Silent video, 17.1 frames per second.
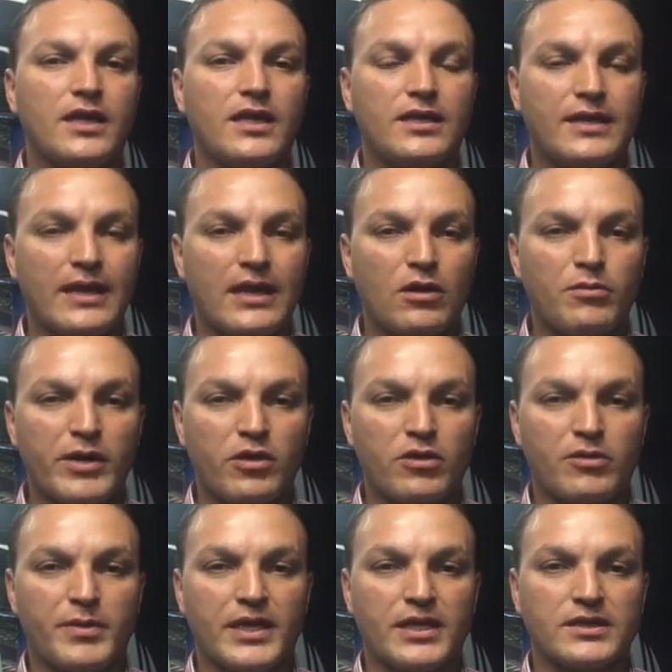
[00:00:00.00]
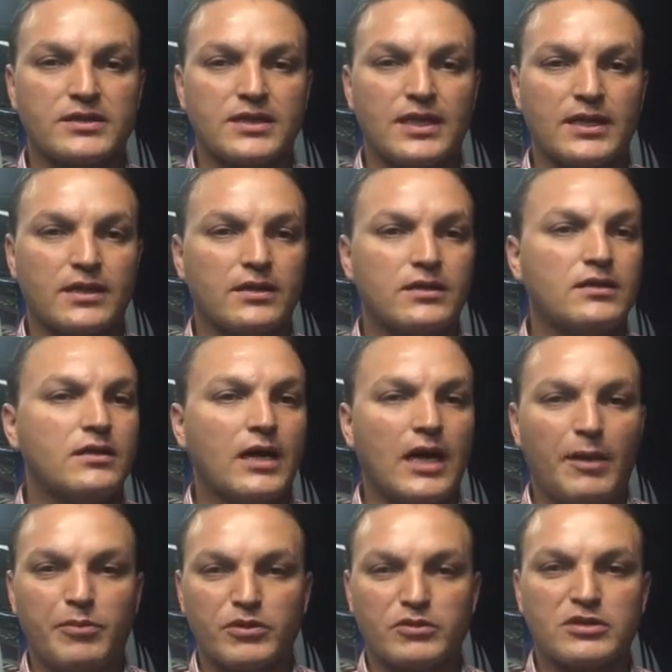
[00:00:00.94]
y tenga un mejor bienestar
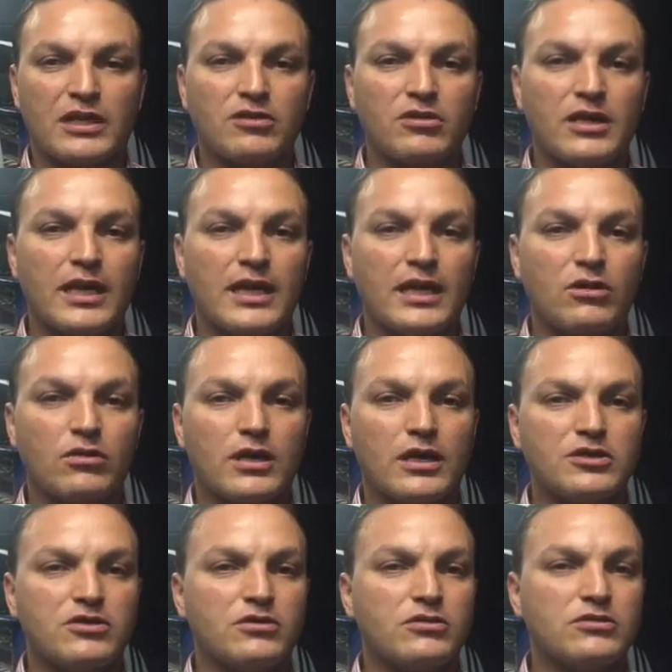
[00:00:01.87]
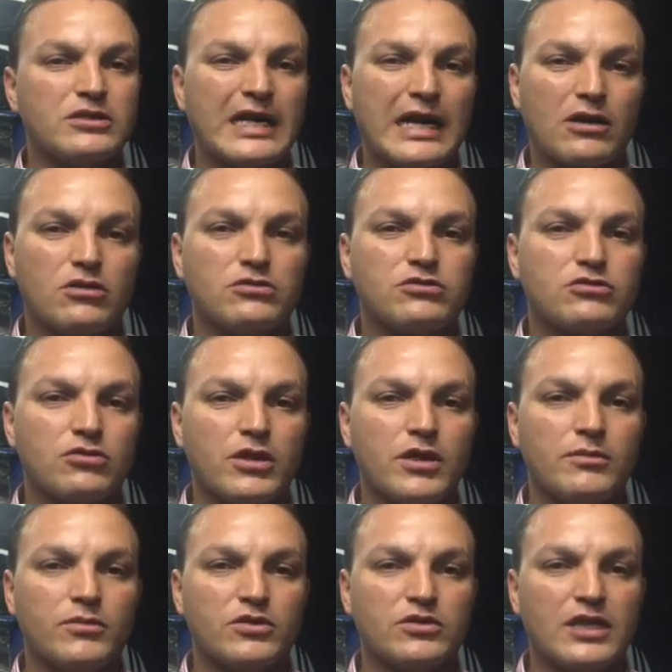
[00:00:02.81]
apostándole a la educación. Ya
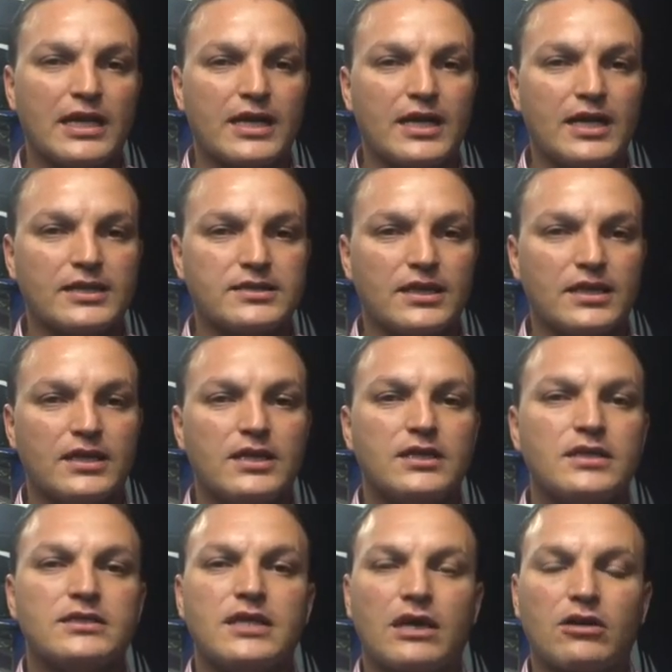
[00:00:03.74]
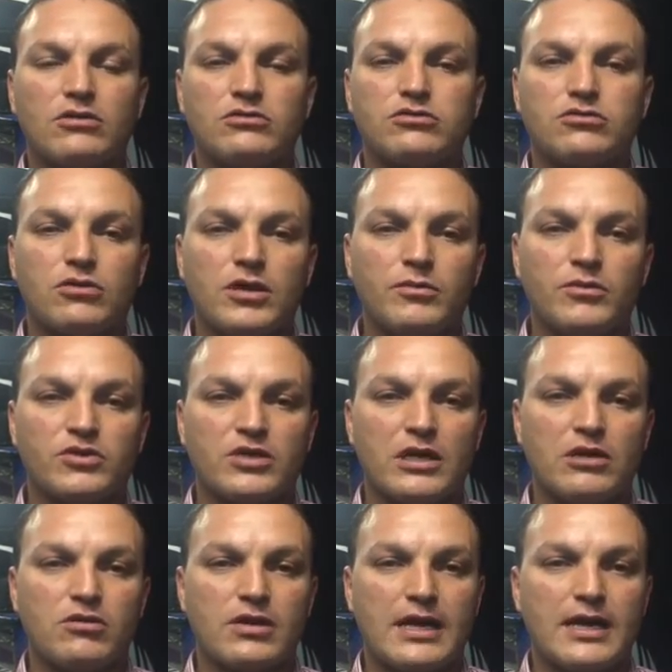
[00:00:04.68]
construimos la casa, ya construimos
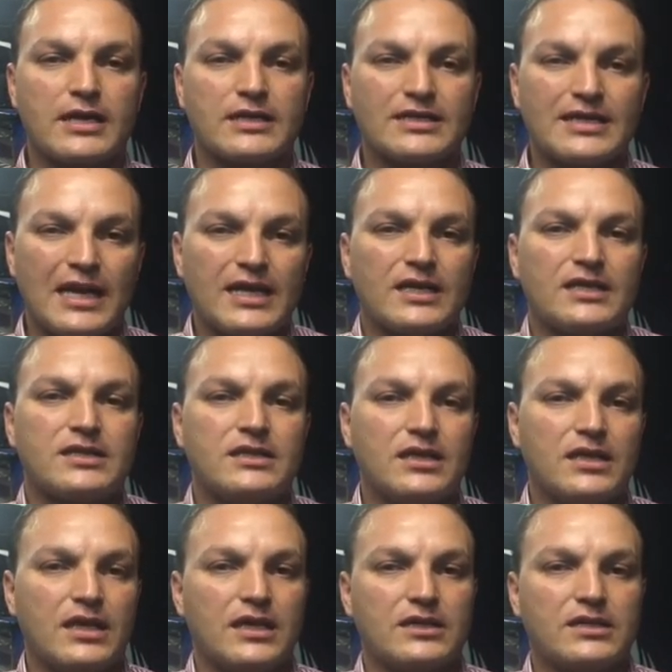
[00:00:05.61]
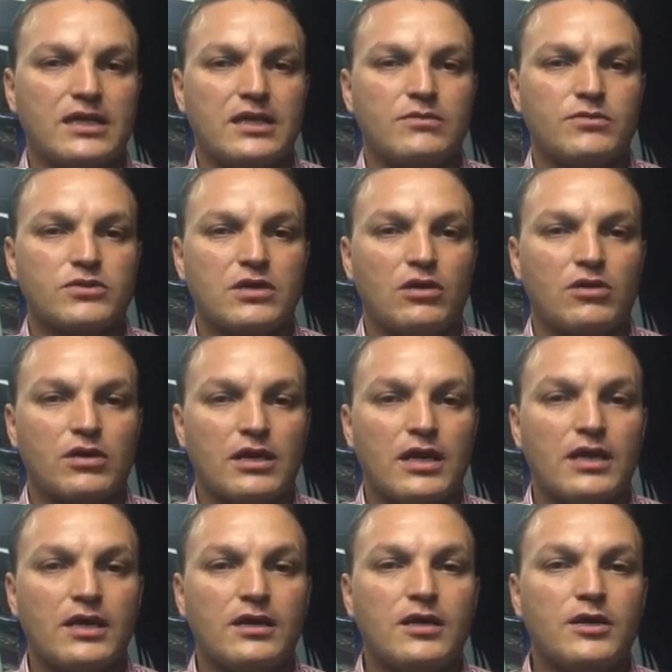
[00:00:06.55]
el hogar, ya la tenemos
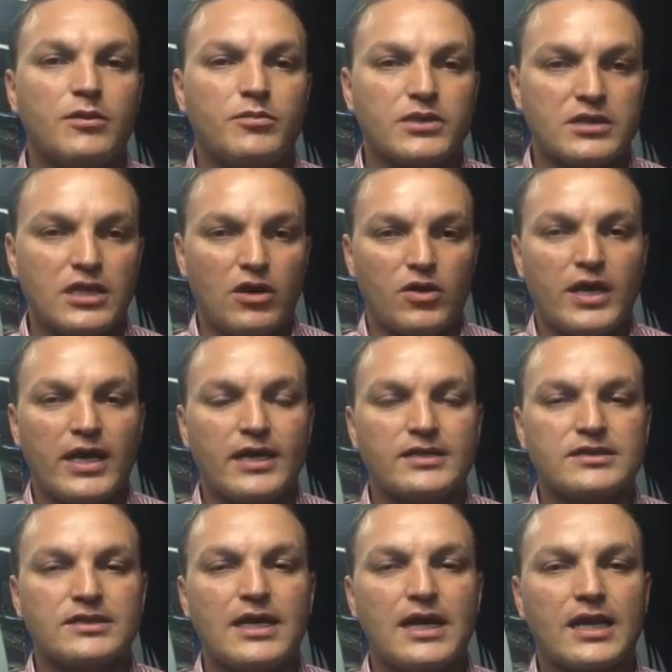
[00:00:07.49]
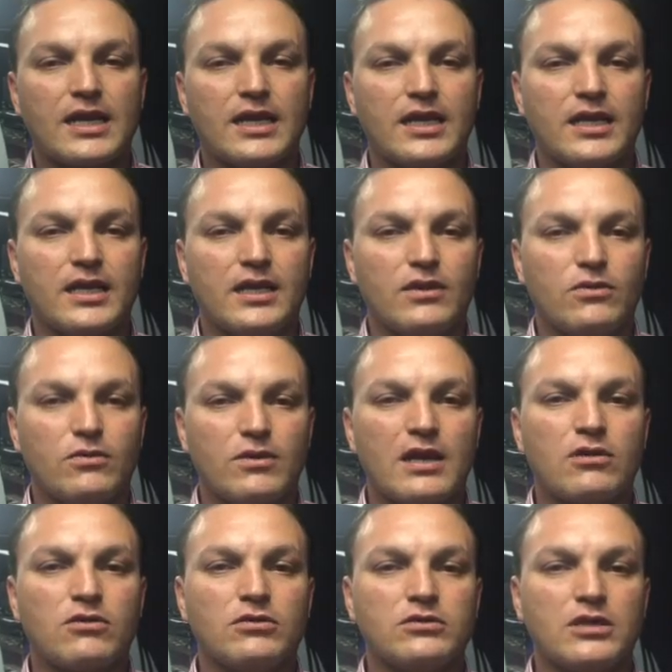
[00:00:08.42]
adornada, pues ahora es darle
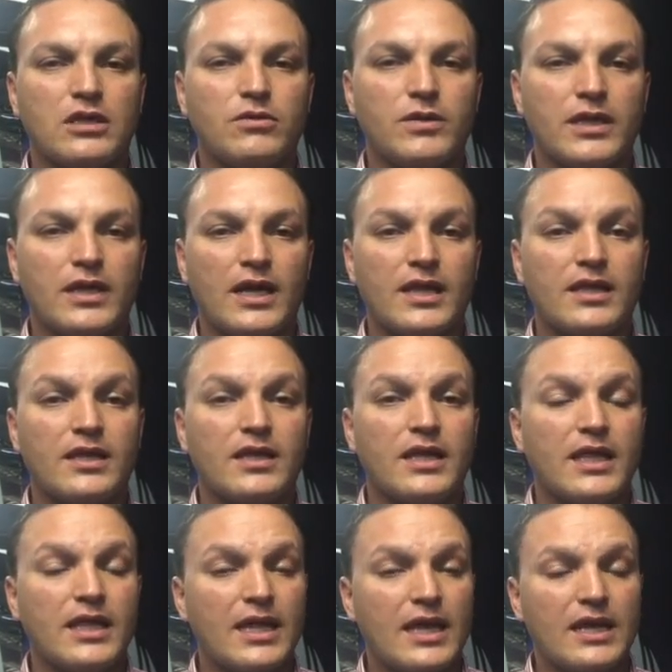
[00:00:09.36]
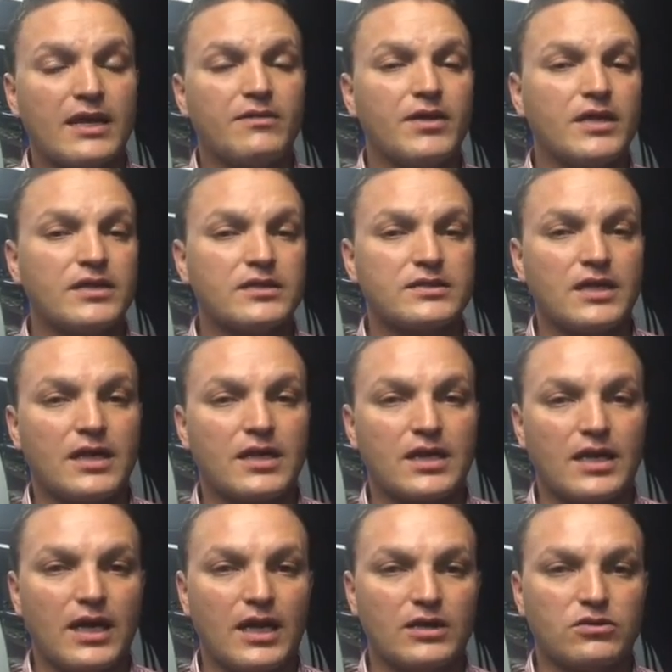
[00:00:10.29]
una continuidad y darle
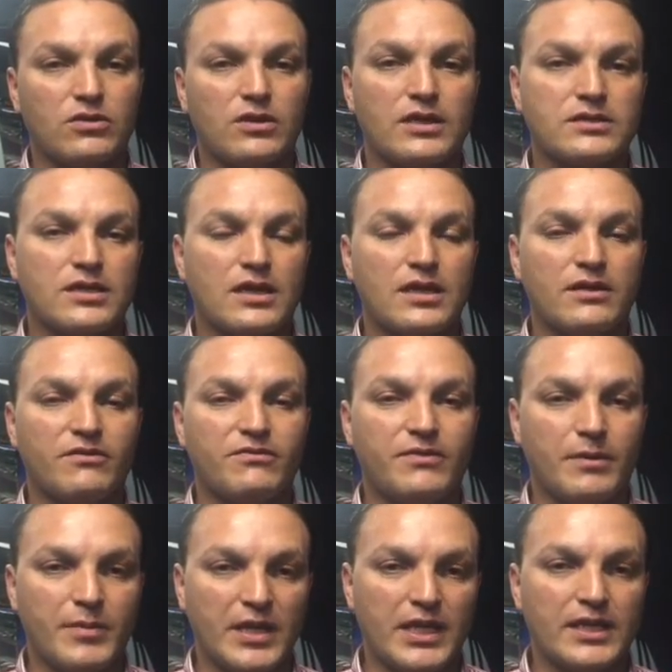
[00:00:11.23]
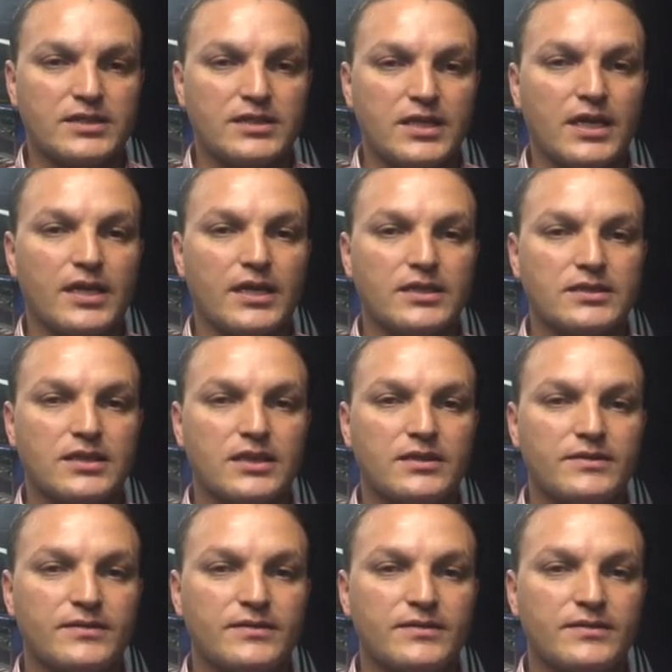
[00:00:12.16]
bienestar a toda esa familia siderense.